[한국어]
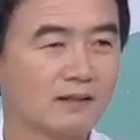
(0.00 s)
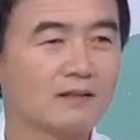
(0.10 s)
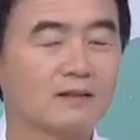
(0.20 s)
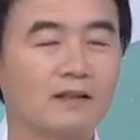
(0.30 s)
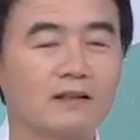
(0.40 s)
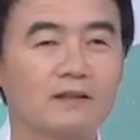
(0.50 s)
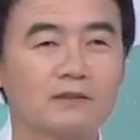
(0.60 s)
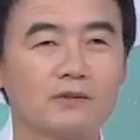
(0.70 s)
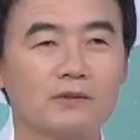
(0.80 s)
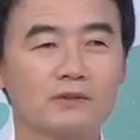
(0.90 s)
그런데 네.
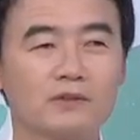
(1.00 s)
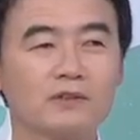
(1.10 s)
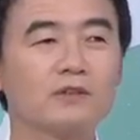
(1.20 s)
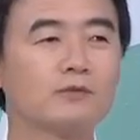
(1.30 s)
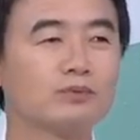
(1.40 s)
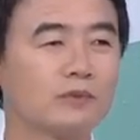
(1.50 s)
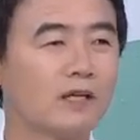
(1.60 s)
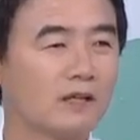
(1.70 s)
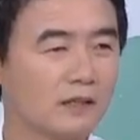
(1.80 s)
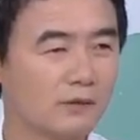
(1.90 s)
정교조는 이걸
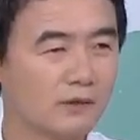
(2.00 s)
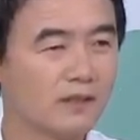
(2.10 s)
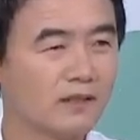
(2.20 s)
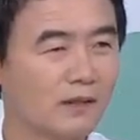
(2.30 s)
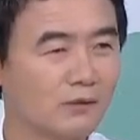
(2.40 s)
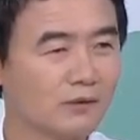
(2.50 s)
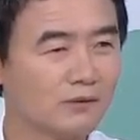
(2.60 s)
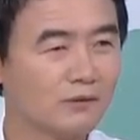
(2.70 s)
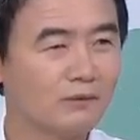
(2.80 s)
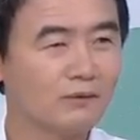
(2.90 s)
부당하다고 얘기하고 있고